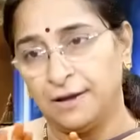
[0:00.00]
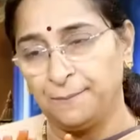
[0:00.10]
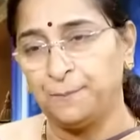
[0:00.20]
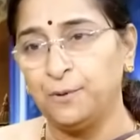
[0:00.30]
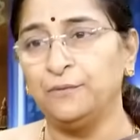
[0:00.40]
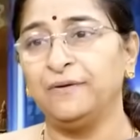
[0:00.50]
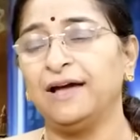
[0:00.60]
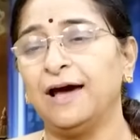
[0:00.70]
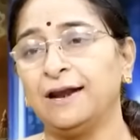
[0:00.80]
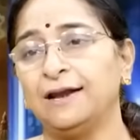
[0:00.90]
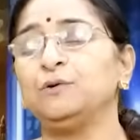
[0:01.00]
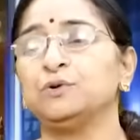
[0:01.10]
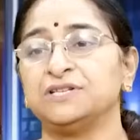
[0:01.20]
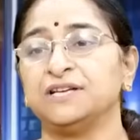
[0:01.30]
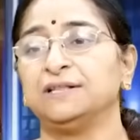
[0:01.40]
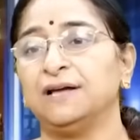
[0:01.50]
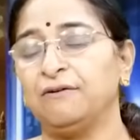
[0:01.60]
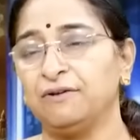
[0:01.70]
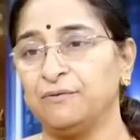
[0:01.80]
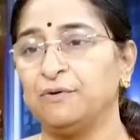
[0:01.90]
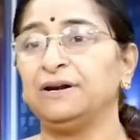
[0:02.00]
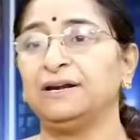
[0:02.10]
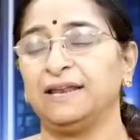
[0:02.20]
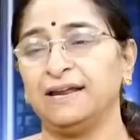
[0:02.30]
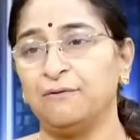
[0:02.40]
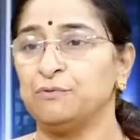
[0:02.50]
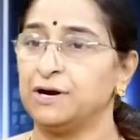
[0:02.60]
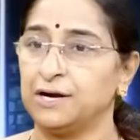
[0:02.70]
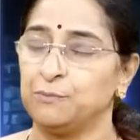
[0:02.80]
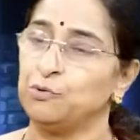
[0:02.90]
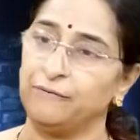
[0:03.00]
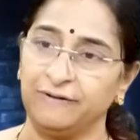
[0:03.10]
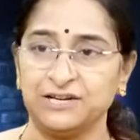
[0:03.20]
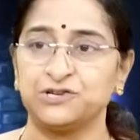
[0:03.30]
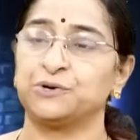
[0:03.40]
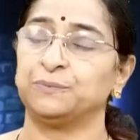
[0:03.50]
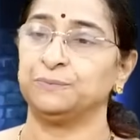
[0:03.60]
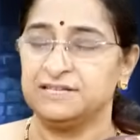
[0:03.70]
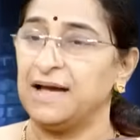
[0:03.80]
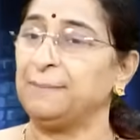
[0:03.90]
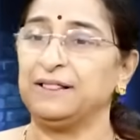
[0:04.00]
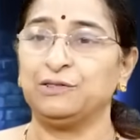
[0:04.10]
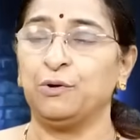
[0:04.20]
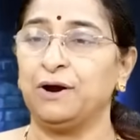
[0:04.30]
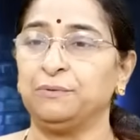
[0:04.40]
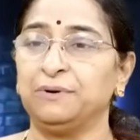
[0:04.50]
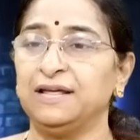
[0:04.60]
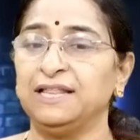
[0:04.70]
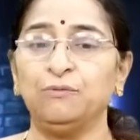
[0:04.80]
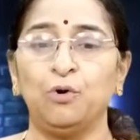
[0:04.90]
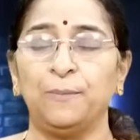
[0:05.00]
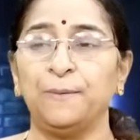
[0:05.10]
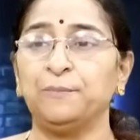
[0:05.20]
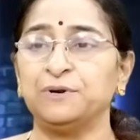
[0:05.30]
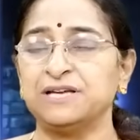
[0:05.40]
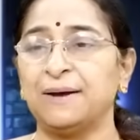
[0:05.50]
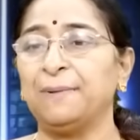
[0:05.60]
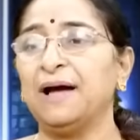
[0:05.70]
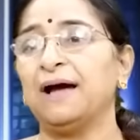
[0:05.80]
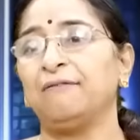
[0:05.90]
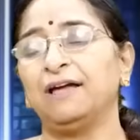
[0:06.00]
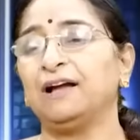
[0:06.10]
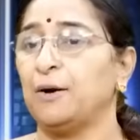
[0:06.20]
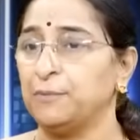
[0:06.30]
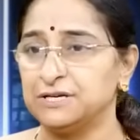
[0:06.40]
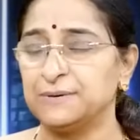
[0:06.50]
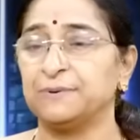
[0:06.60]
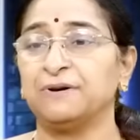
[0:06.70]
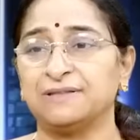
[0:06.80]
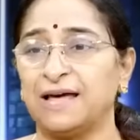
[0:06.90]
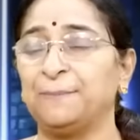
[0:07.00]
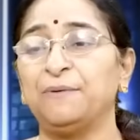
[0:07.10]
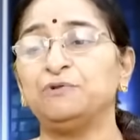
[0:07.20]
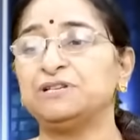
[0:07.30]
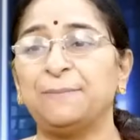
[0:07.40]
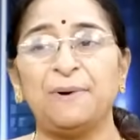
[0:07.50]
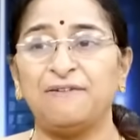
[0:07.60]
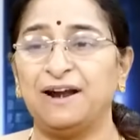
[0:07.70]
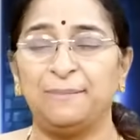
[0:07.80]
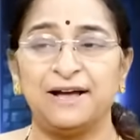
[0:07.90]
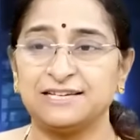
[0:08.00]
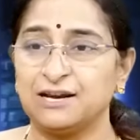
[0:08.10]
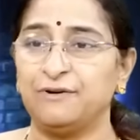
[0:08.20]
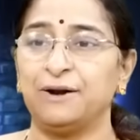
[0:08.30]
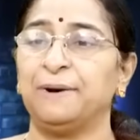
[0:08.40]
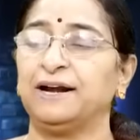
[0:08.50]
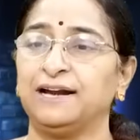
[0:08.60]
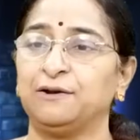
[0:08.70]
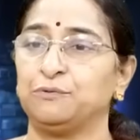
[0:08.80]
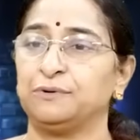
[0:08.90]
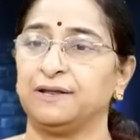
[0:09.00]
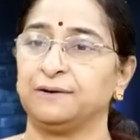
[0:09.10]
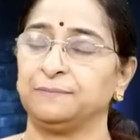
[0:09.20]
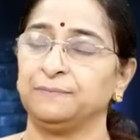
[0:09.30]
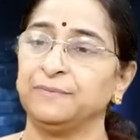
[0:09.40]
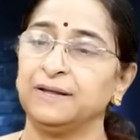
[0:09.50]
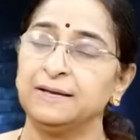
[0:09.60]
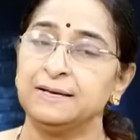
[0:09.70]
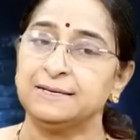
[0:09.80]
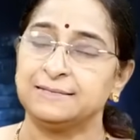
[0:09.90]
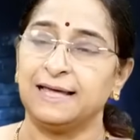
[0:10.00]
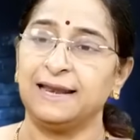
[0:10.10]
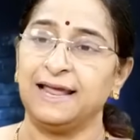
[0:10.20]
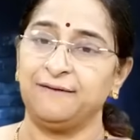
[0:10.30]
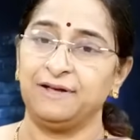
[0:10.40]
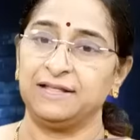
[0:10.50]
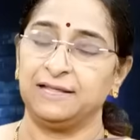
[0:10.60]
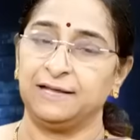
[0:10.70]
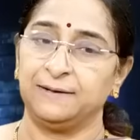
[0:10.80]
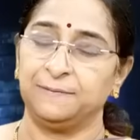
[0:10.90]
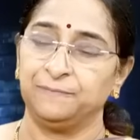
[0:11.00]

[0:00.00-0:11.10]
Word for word: ఎప్పుడూ విహారానికి వచ్చేది ఆవిడికి ఒంటరిగా ఉండటము అవి ఇష్టం చేపలతో ఆడుకునేది ఓ పెంపుడు చేప ఆవిడే కబులు చెప్పుకున్నారు సర్పము చేప వాళ్ళ భాషలో వాళ్ళు మాట్లాడుకుంటారు సరే ఏమైంది